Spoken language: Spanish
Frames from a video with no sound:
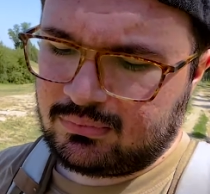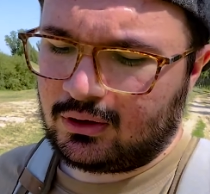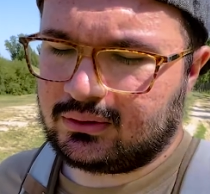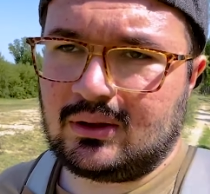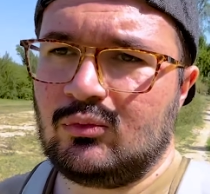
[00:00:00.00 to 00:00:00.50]

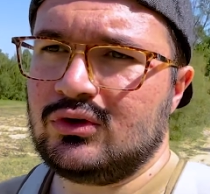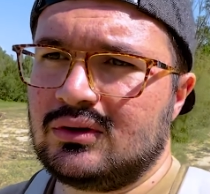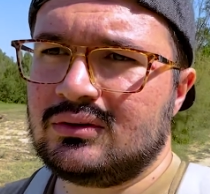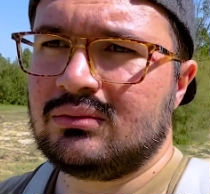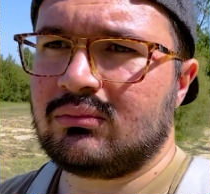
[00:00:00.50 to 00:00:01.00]
bueno, del
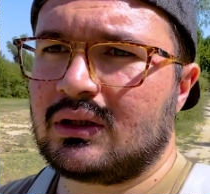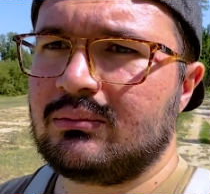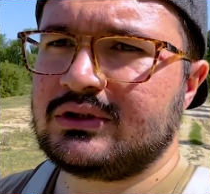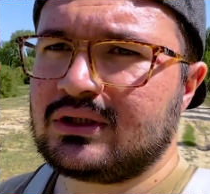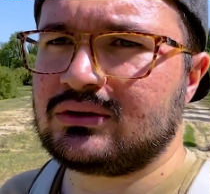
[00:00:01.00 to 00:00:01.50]
mundo, por
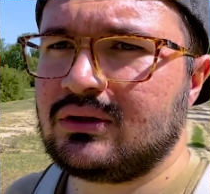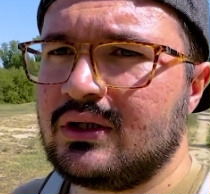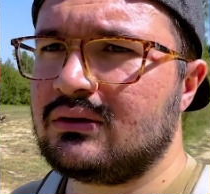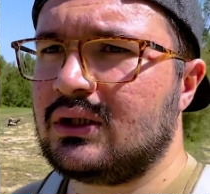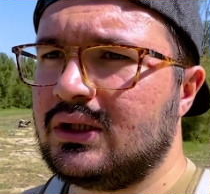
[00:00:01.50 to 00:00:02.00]
ejemplo, Estados
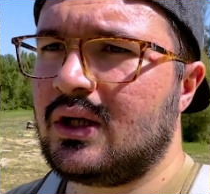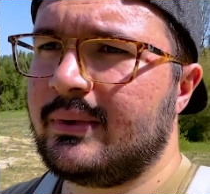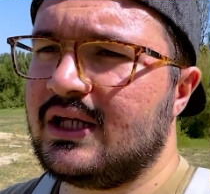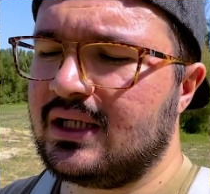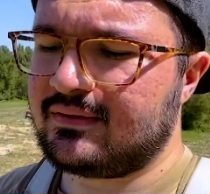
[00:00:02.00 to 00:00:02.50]
Unidos,
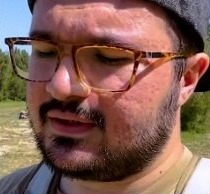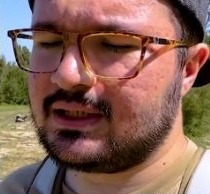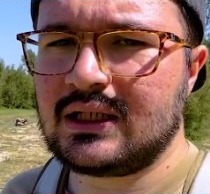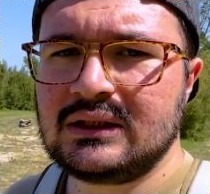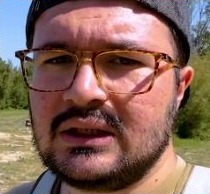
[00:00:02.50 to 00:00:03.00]
Latinoamérica,
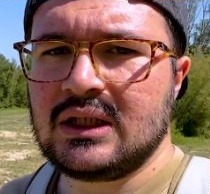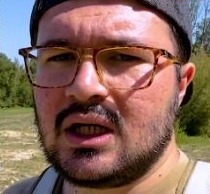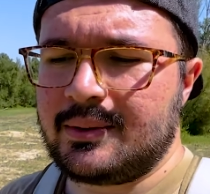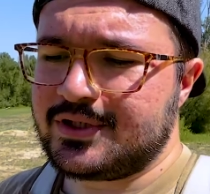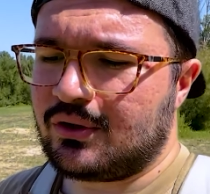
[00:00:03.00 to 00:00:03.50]
etcétera,
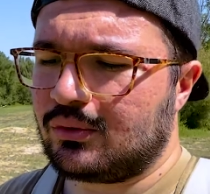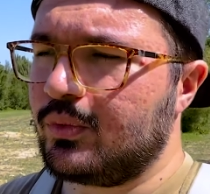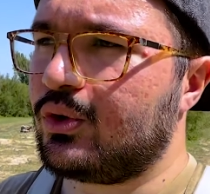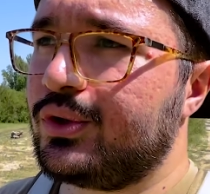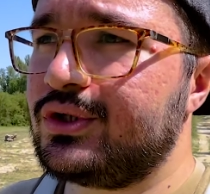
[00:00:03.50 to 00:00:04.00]
he visto algo muy
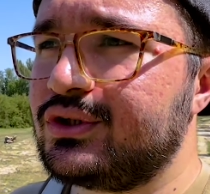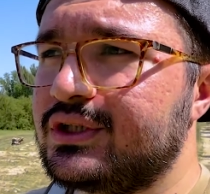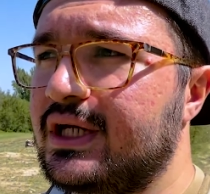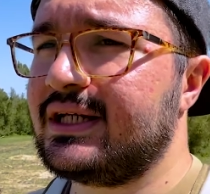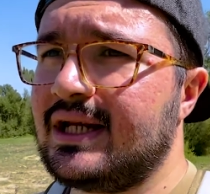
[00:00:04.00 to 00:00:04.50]
curioso, es
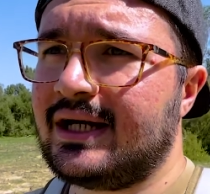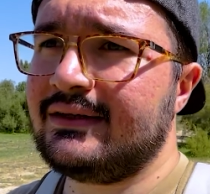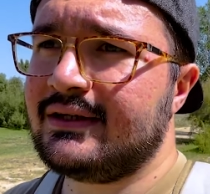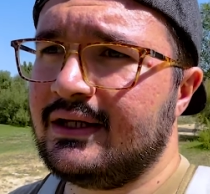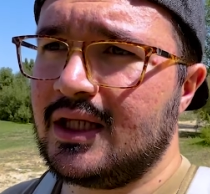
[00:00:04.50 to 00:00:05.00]
que la
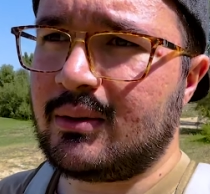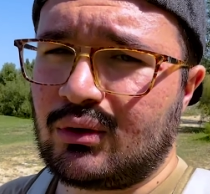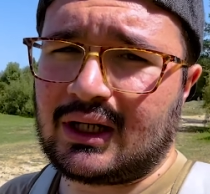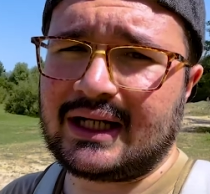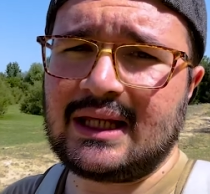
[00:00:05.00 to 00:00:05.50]
gente lleva
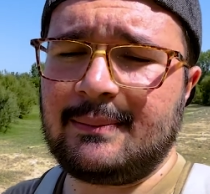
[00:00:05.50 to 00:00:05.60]
una caña